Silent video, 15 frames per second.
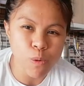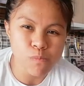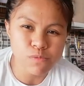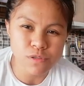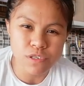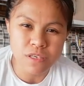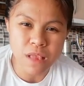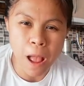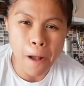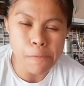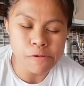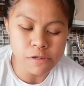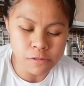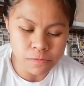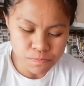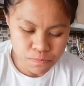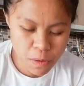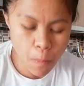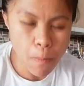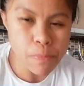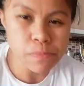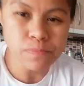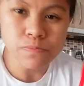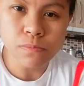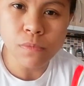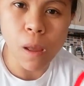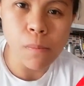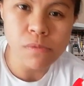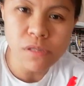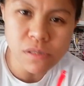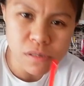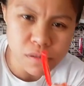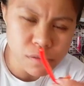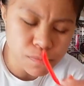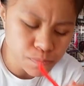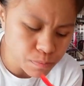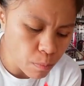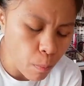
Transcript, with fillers: Gutom sis na ako yan. Eh. Tapos.